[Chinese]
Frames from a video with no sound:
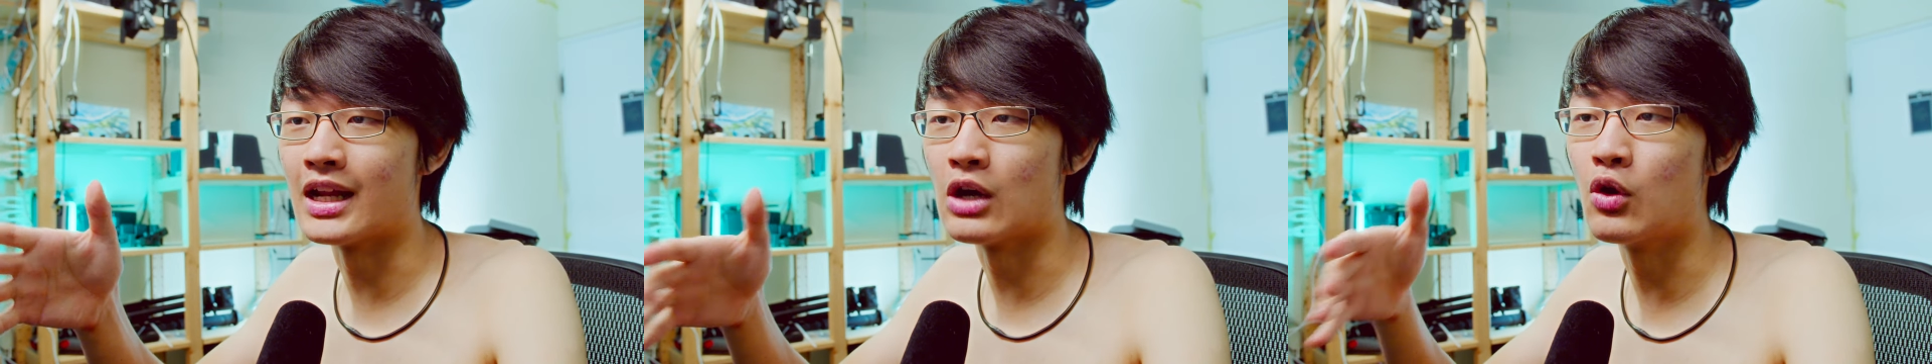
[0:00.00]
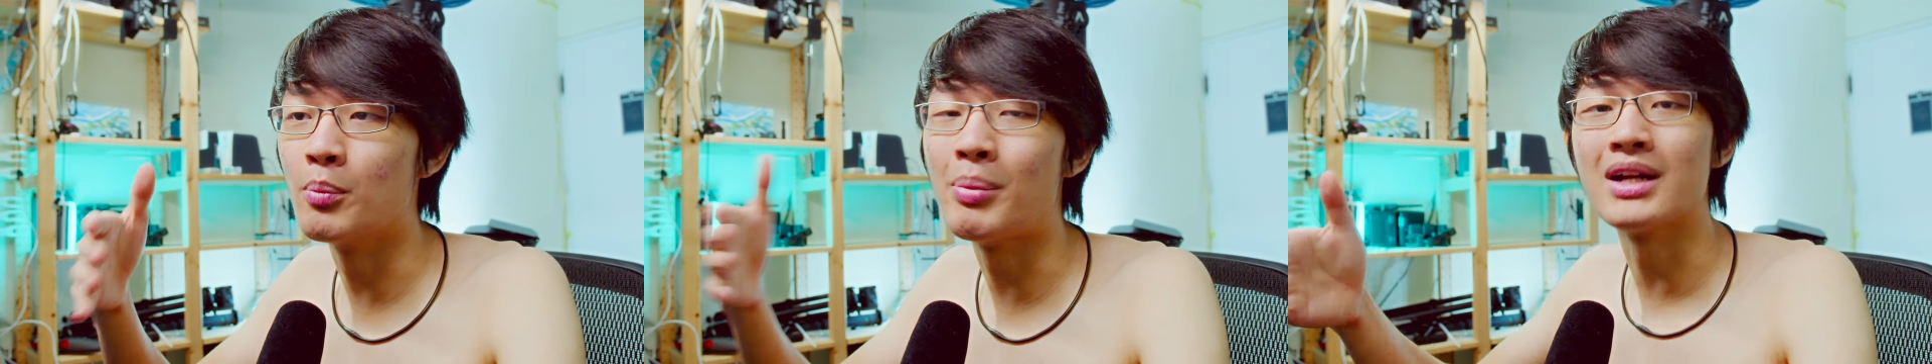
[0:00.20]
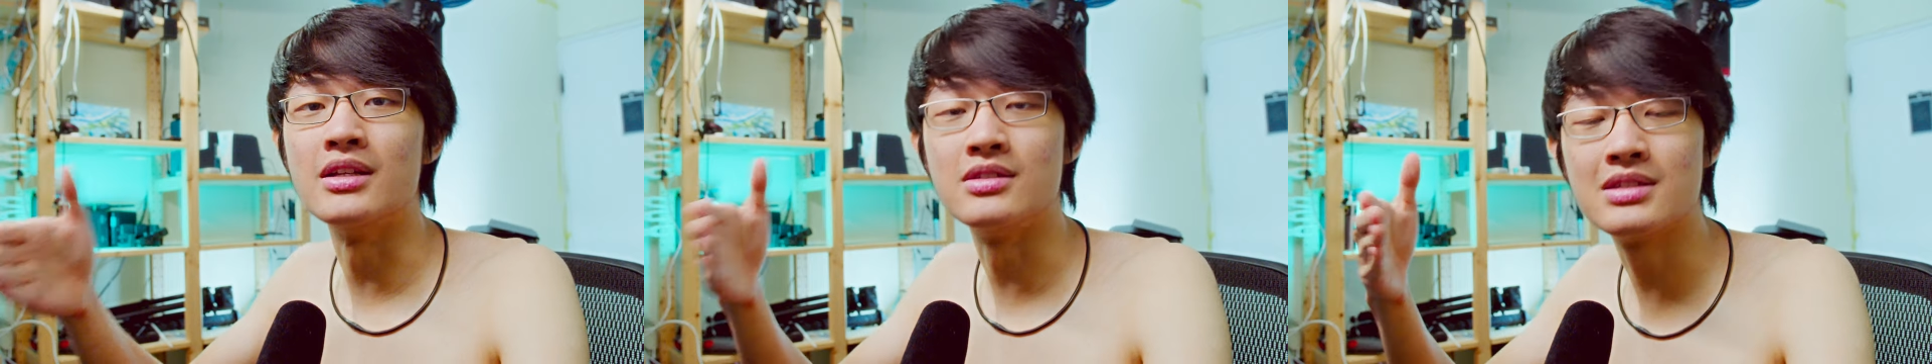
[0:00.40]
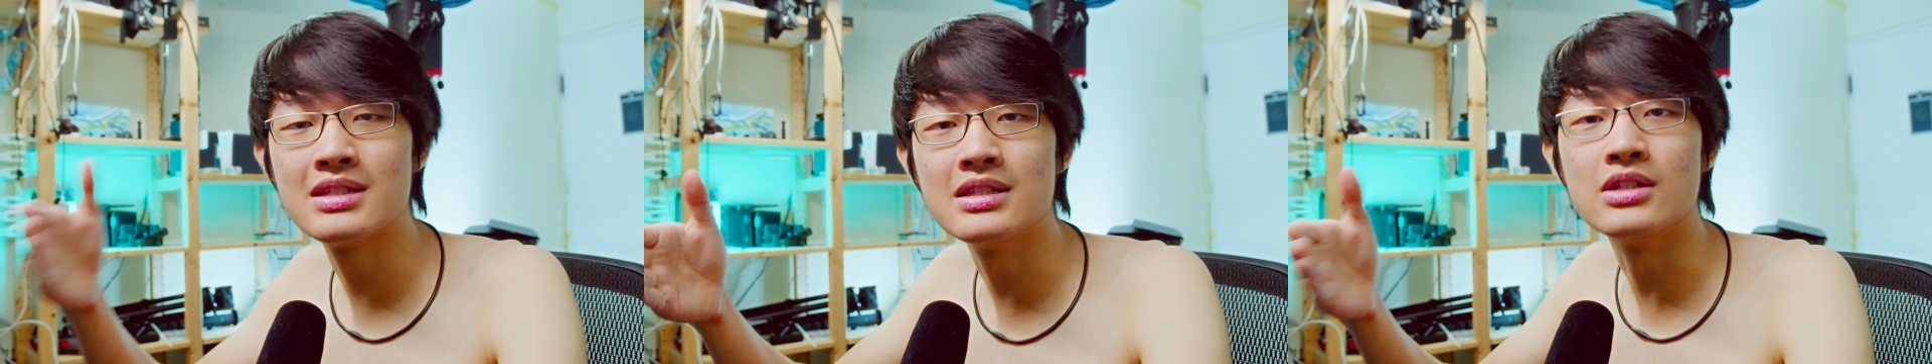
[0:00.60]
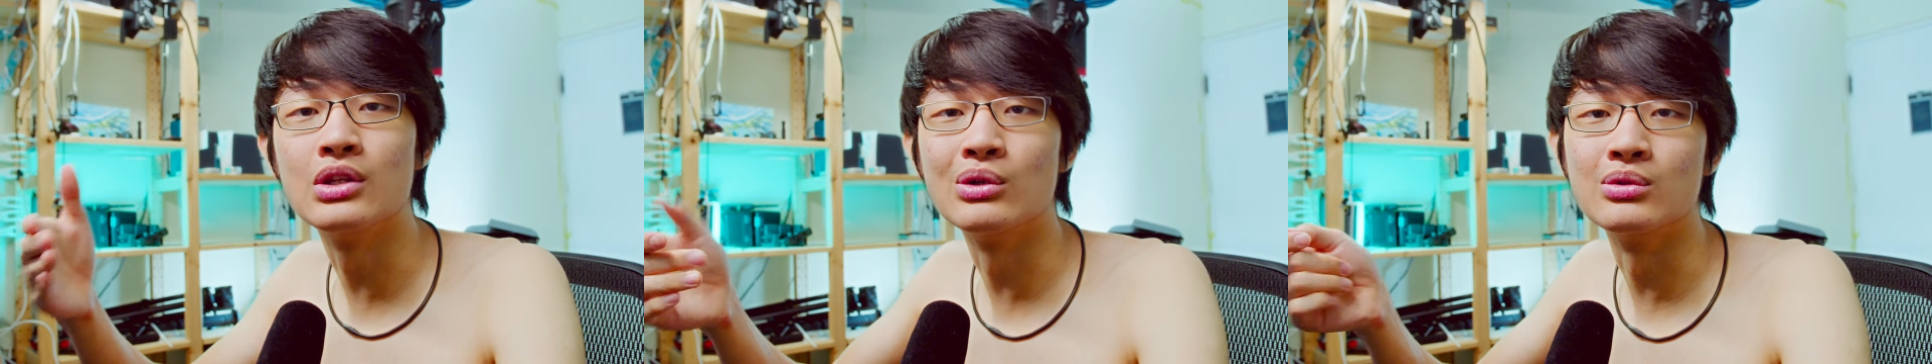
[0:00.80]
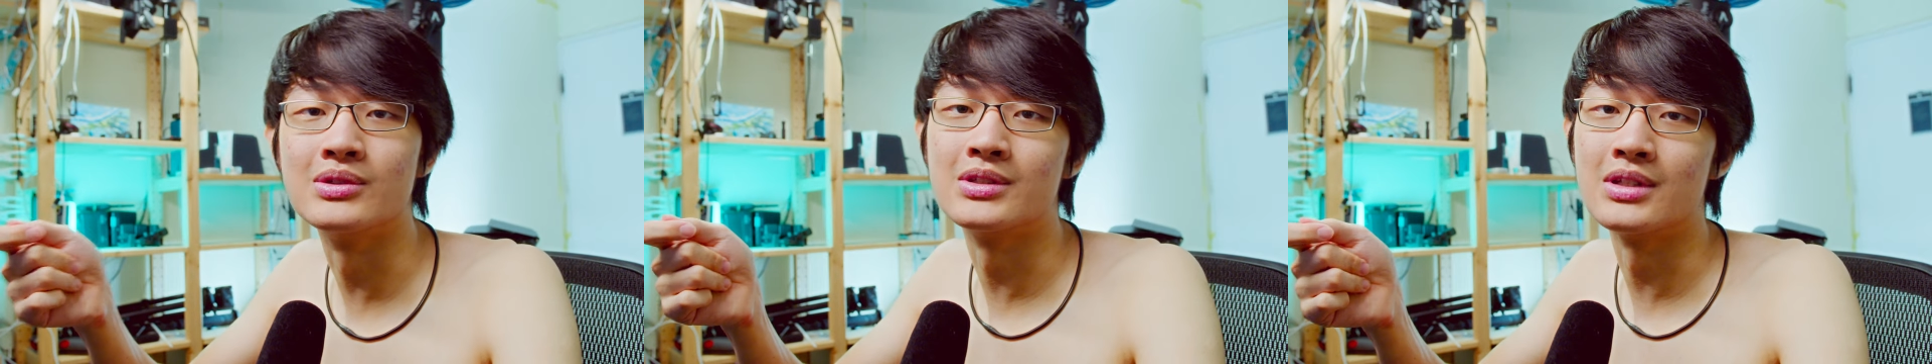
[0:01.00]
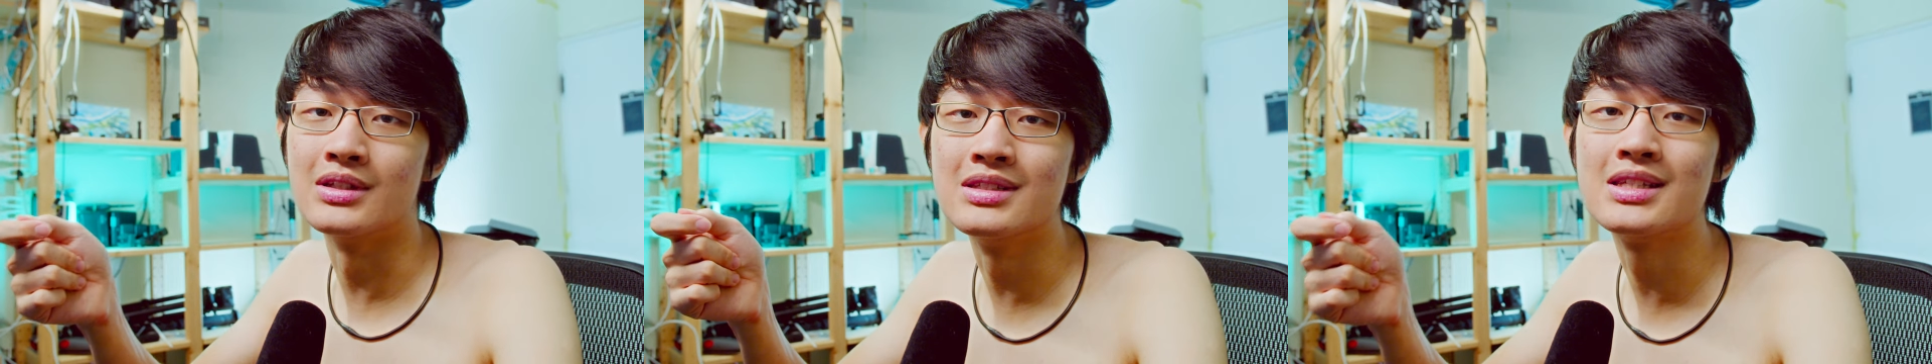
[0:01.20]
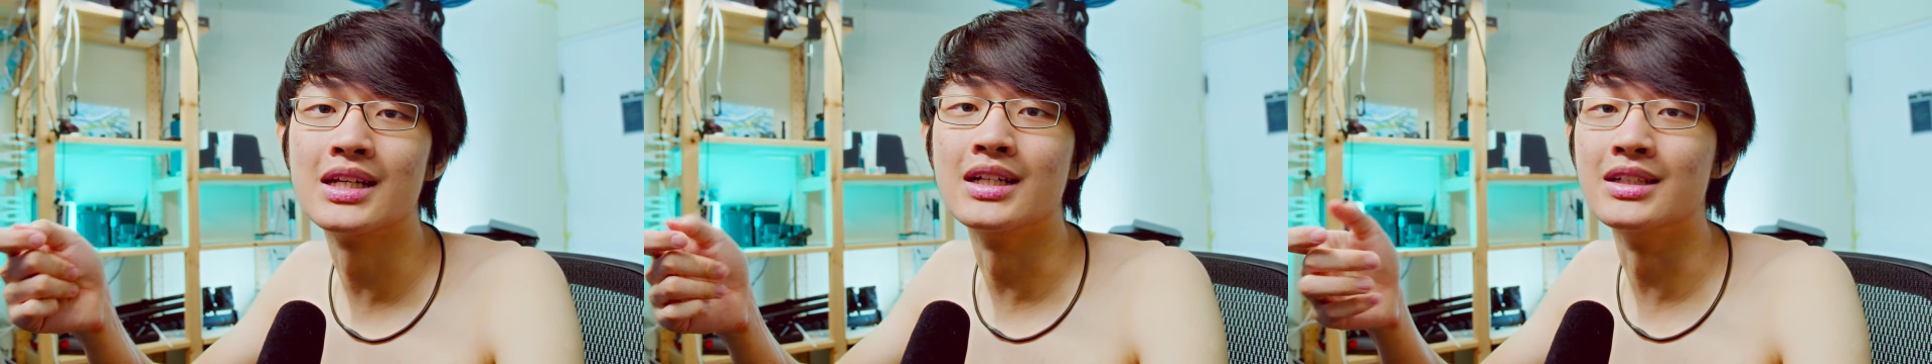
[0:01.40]
它会帮你自动
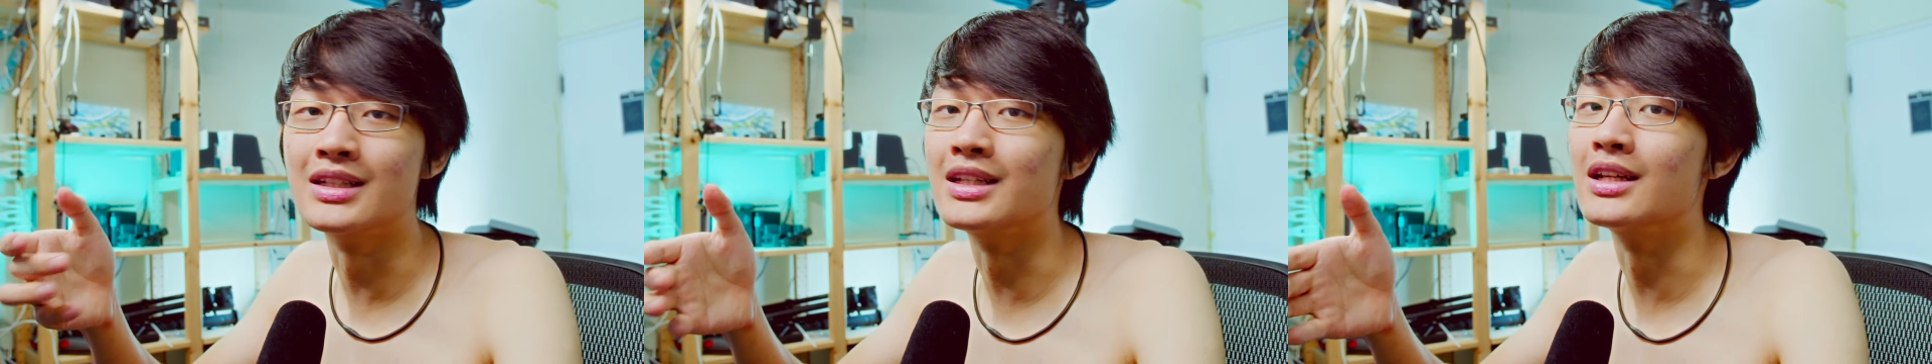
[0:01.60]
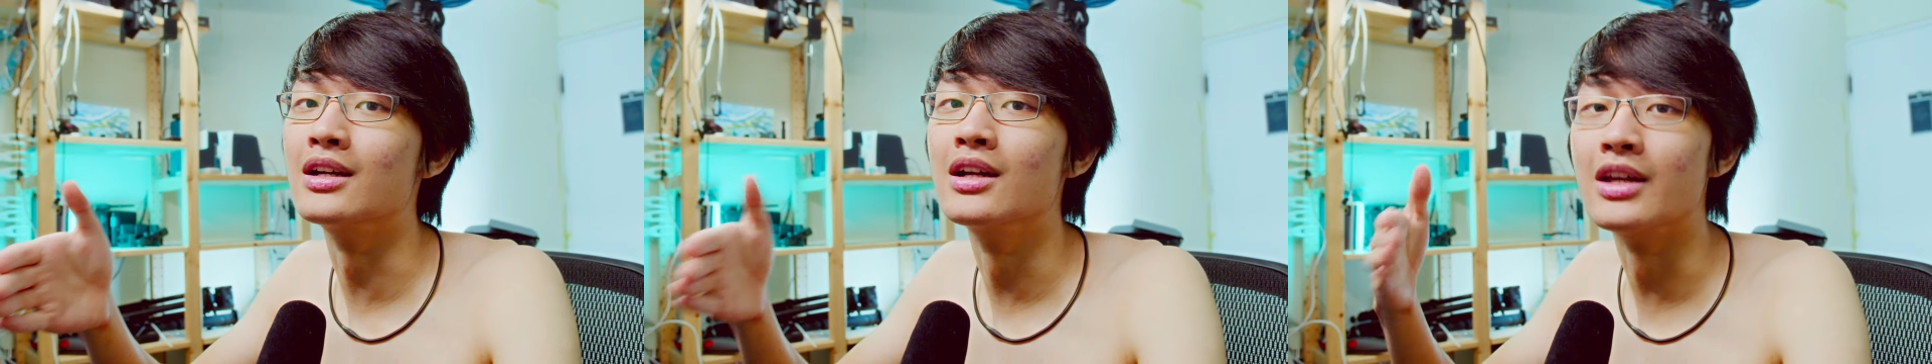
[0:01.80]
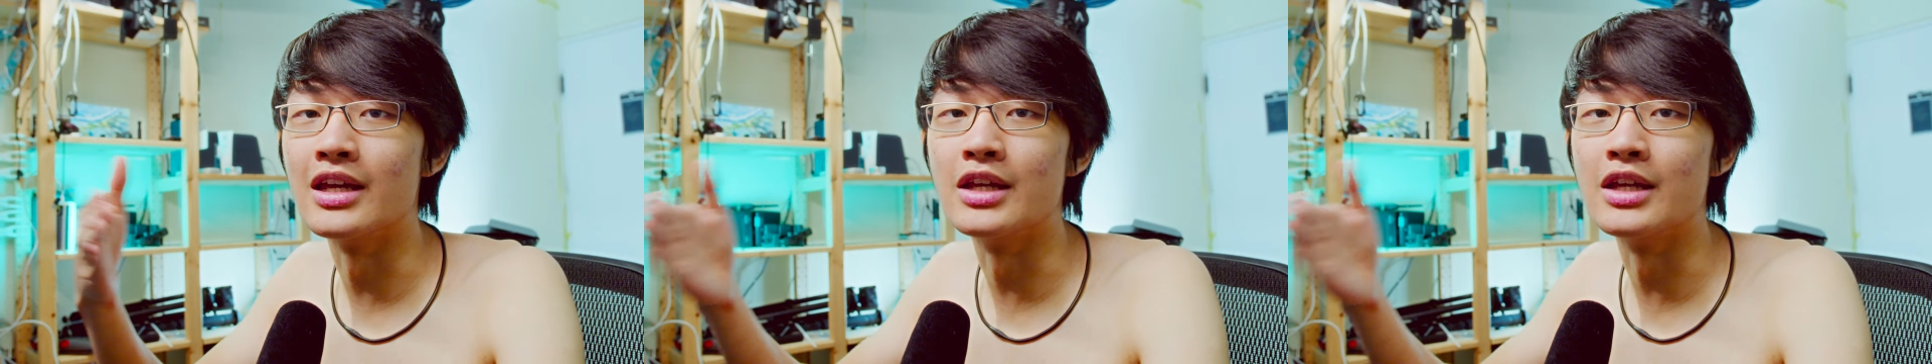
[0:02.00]
侦测你的